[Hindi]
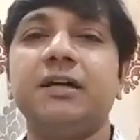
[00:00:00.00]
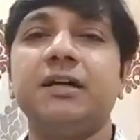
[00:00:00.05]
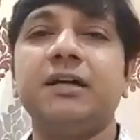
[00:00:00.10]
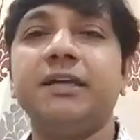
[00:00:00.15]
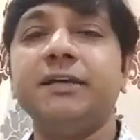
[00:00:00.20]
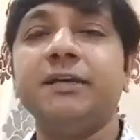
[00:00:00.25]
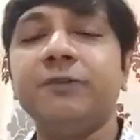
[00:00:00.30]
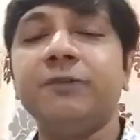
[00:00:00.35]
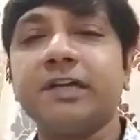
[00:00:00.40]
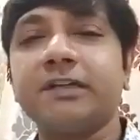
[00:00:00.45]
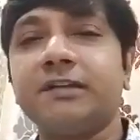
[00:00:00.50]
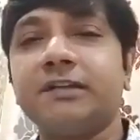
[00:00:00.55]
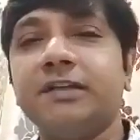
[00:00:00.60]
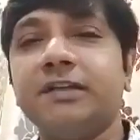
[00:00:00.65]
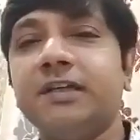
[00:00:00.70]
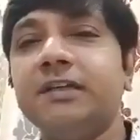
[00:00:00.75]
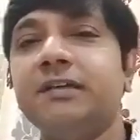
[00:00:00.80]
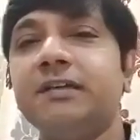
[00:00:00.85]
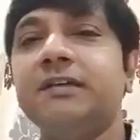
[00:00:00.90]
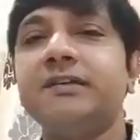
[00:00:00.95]
ये व्यक्ति
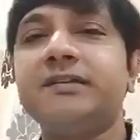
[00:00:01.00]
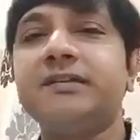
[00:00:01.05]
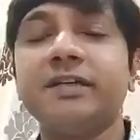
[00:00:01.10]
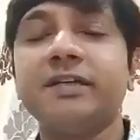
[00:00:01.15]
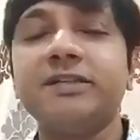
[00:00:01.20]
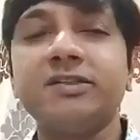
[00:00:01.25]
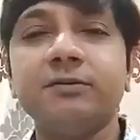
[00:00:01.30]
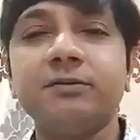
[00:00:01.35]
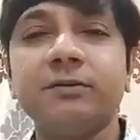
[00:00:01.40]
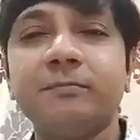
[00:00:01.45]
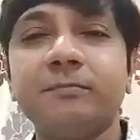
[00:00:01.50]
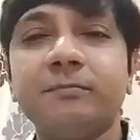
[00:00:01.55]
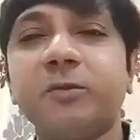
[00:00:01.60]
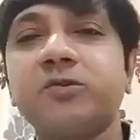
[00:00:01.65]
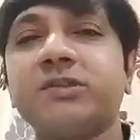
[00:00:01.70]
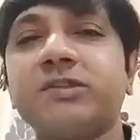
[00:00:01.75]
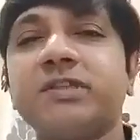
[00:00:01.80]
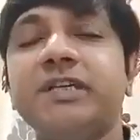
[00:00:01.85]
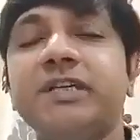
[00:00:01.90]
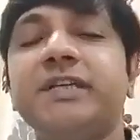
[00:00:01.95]
इसके जीवन में
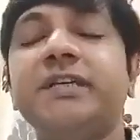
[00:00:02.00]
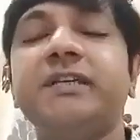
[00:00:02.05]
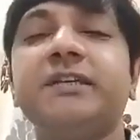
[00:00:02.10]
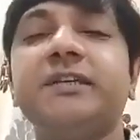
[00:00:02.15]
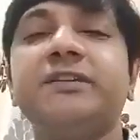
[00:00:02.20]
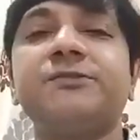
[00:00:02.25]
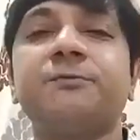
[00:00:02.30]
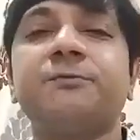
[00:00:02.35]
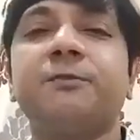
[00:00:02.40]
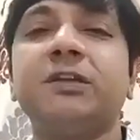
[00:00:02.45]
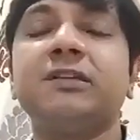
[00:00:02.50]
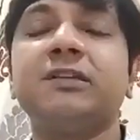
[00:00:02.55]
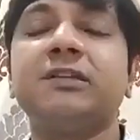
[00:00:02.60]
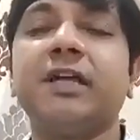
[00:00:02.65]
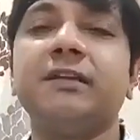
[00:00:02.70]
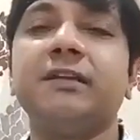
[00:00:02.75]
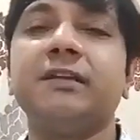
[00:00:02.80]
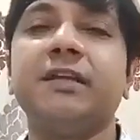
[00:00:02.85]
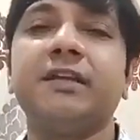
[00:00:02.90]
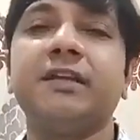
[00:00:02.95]
उसने ये
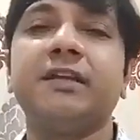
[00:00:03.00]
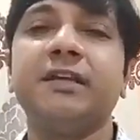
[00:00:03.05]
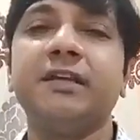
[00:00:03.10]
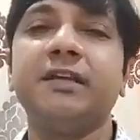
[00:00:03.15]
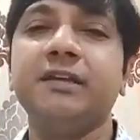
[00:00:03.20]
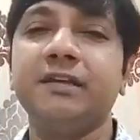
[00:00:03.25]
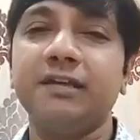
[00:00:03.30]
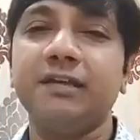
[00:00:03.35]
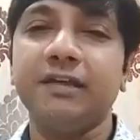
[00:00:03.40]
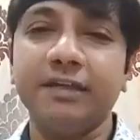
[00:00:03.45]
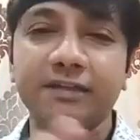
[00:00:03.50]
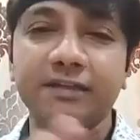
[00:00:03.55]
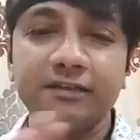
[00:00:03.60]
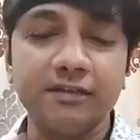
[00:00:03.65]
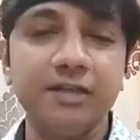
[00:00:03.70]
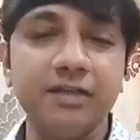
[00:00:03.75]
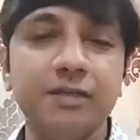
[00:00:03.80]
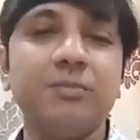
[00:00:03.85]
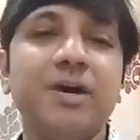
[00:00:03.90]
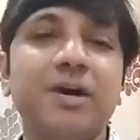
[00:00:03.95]
निष्फलता देखी
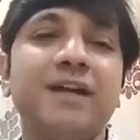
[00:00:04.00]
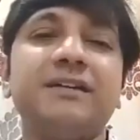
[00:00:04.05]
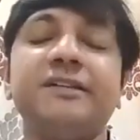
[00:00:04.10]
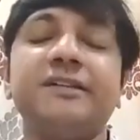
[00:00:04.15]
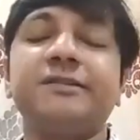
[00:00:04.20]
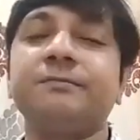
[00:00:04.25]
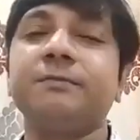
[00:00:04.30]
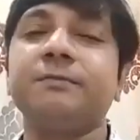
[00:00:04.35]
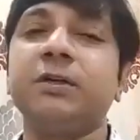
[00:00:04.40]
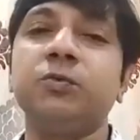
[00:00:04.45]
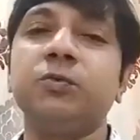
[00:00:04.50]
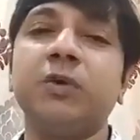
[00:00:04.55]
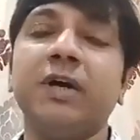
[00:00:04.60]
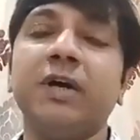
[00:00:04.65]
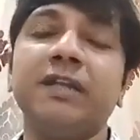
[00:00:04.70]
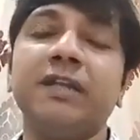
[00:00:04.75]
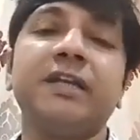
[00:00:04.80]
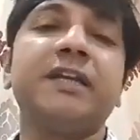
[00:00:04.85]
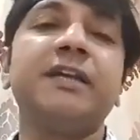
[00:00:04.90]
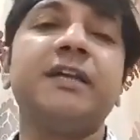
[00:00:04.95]
इतनी बार निष्फल हुआ
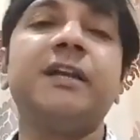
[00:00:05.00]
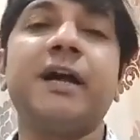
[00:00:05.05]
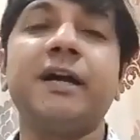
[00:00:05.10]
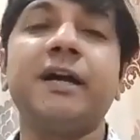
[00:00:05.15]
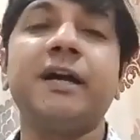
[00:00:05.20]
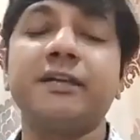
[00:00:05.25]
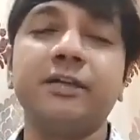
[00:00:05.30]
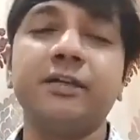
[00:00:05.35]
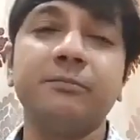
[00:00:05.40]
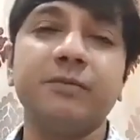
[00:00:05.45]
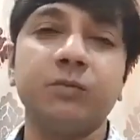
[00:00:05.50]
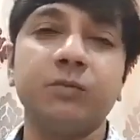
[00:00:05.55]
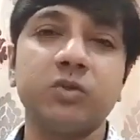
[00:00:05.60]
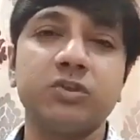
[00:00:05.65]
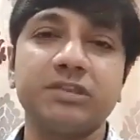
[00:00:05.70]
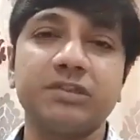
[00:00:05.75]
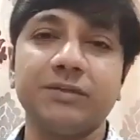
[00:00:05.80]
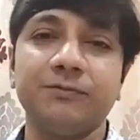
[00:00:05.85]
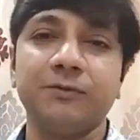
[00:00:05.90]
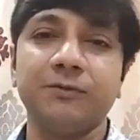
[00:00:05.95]
लेकिन आखिर में वो
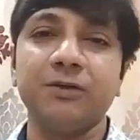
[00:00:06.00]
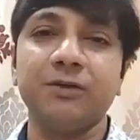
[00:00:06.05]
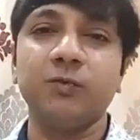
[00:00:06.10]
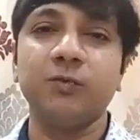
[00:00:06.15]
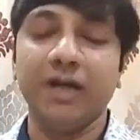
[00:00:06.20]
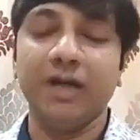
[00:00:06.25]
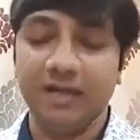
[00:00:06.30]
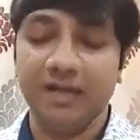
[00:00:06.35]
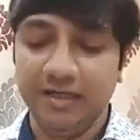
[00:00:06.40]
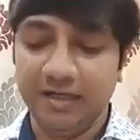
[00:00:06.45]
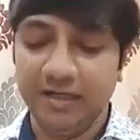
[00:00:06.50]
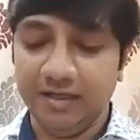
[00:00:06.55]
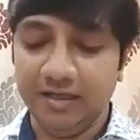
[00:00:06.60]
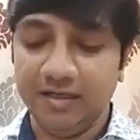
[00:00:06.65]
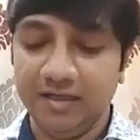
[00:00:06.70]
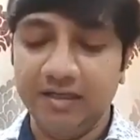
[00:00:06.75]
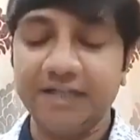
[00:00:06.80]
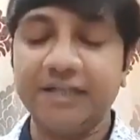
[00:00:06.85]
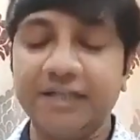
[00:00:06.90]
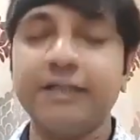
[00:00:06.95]
सफल हुआ
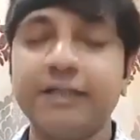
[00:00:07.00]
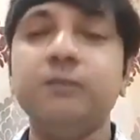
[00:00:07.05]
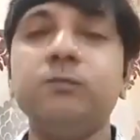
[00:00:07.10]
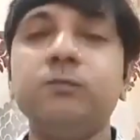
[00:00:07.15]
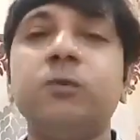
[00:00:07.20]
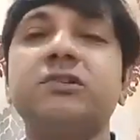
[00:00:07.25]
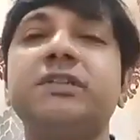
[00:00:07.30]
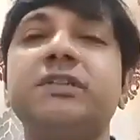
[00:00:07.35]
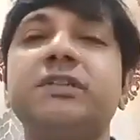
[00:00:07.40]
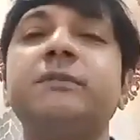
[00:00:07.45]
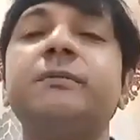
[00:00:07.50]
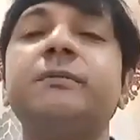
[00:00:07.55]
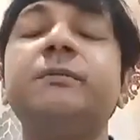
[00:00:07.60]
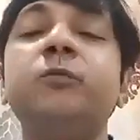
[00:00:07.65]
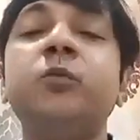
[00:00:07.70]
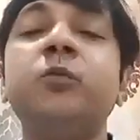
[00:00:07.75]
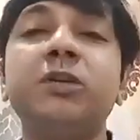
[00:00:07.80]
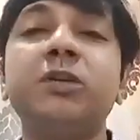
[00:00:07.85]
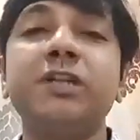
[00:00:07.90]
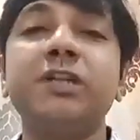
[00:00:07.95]
लेकिन वो सिर्फ
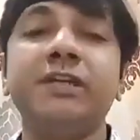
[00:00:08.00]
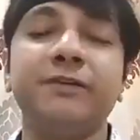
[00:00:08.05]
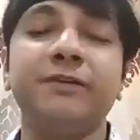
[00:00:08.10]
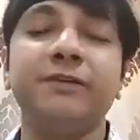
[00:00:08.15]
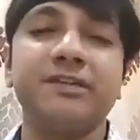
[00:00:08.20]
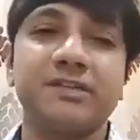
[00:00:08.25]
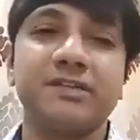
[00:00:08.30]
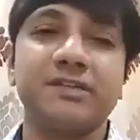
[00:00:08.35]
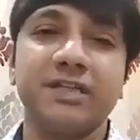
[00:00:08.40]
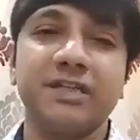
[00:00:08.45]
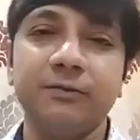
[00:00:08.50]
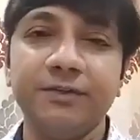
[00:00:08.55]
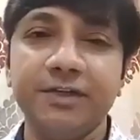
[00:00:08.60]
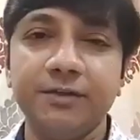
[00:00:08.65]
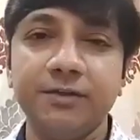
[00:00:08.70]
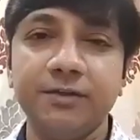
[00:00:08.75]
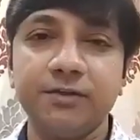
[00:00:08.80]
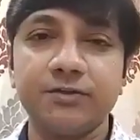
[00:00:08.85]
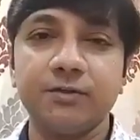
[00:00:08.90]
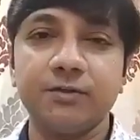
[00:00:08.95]
मोटिवेशनल
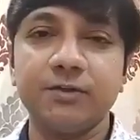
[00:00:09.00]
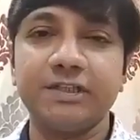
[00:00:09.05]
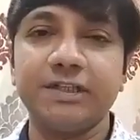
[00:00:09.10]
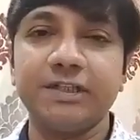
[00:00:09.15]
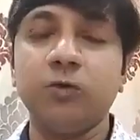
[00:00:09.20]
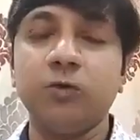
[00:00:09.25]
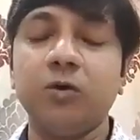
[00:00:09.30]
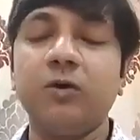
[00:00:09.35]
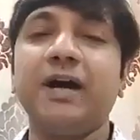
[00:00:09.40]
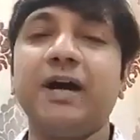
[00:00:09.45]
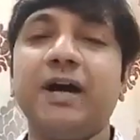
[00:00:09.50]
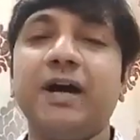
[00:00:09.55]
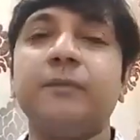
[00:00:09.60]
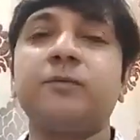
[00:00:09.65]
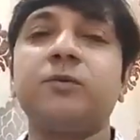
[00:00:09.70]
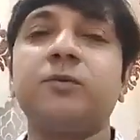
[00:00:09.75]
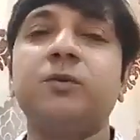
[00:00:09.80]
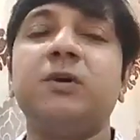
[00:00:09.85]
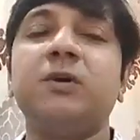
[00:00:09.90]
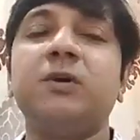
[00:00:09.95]
वीडियोस होते हैं वो
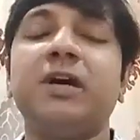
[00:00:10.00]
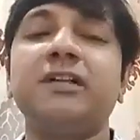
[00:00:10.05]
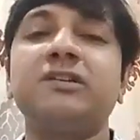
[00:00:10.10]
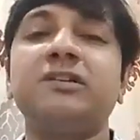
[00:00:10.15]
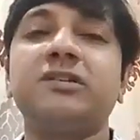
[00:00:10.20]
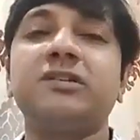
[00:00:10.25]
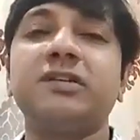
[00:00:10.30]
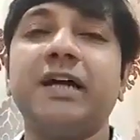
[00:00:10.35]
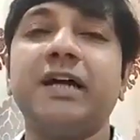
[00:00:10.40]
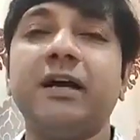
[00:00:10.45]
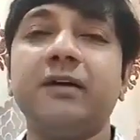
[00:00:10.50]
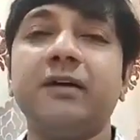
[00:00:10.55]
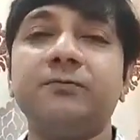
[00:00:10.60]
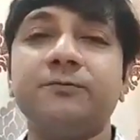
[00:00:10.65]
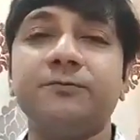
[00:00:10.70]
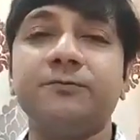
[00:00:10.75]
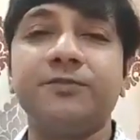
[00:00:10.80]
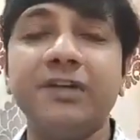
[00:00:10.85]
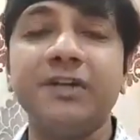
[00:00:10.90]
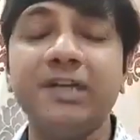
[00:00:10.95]
आपको अच्छा
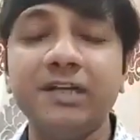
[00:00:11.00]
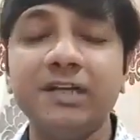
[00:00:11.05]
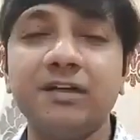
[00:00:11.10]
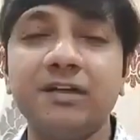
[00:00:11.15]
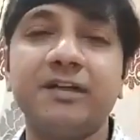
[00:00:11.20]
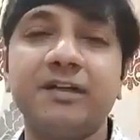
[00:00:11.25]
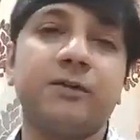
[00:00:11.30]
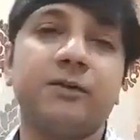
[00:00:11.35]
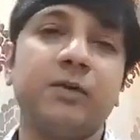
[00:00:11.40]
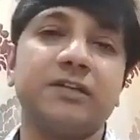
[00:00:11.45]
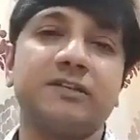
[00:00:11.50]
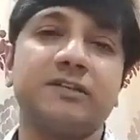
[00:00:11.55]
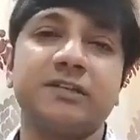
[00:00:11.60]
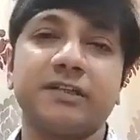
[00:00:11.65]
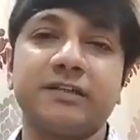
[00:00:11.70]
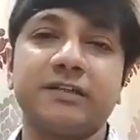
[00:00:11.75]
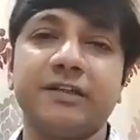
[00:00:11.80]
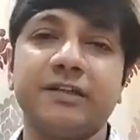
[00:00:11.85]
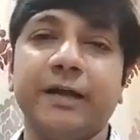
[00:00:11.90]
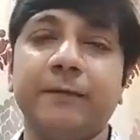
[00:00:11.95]
फील करवा
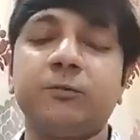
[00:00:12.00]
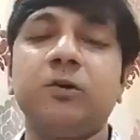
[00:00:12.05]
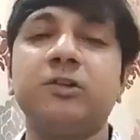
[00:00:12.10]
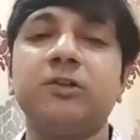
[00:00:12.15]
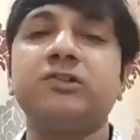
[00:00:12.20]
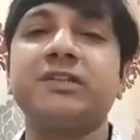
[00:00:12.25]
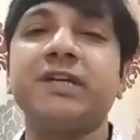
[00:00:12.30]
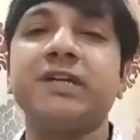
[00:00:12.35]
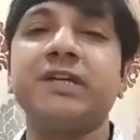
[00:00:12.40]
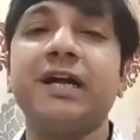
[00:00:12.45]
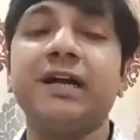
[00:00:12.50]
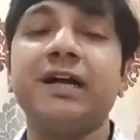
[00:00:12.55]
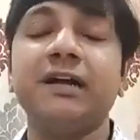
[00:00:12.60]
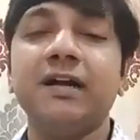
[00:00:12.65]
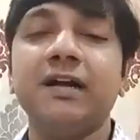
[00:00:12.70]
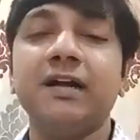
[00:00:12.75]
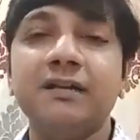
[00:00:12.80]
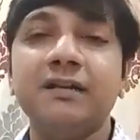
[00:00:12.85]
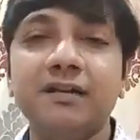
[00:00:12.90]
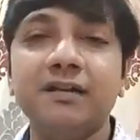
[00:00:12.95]
सकते हैं आपको अच्छा
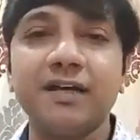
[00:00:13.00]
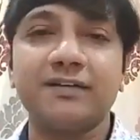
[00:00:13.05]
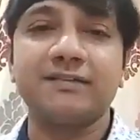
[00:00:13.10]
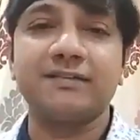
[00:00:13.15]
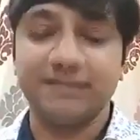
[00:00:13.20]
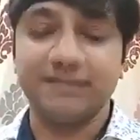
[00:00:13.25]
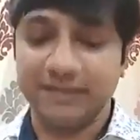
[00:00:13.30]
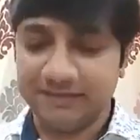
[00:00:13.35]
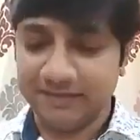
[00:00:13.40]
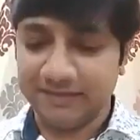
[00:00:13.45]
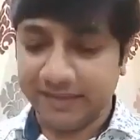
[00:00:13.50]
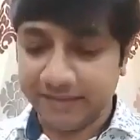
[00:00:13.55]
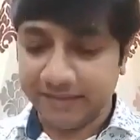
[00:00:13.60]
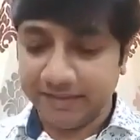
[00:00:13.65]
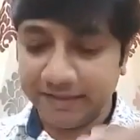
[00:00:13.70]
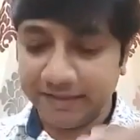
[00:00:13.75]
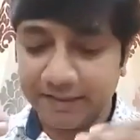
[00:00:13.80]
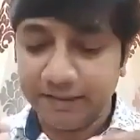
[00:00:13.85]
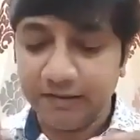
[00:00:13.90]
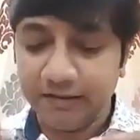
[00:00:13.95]
लग सकता है
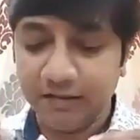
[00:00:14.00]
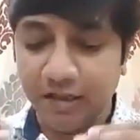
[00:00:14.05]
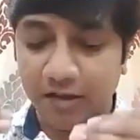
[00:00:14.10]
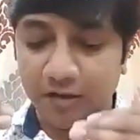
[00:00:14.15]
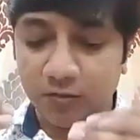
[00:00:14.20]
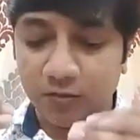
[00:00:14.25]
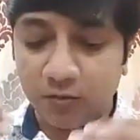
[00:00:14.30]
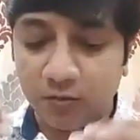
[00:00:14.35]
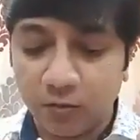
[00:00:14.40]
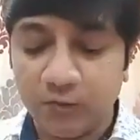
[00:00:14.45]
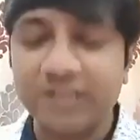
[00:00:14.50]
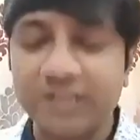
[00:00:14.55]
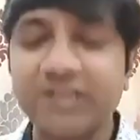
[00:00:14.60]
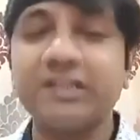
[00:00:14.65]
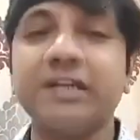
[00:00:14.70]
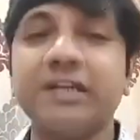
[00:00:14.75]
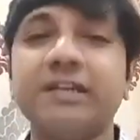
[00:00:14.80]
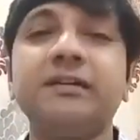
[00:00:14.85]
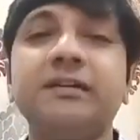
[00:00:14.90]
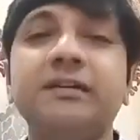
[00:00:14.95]
लेकिन
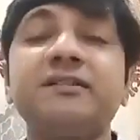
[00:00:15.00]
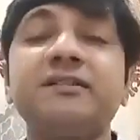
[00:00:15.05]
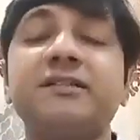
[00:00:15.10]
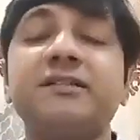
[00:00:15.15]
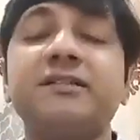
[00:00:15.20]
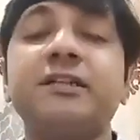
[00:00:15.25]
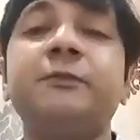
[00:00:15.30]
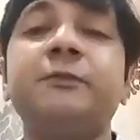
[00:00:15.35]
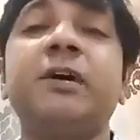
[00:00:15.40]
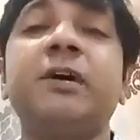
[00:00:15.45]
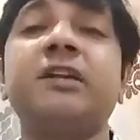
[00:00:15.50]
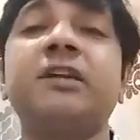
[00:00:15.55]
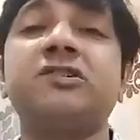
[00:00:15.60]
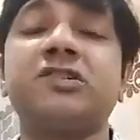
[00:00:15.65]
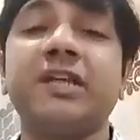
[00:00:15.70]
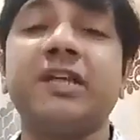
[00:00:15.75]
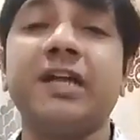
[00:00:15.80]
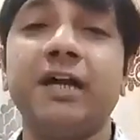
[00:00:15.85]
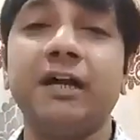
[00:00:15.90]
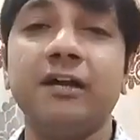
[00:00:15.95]
वचन न सिर्फ
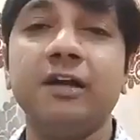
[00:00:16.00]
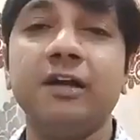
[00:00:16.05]
अच्छा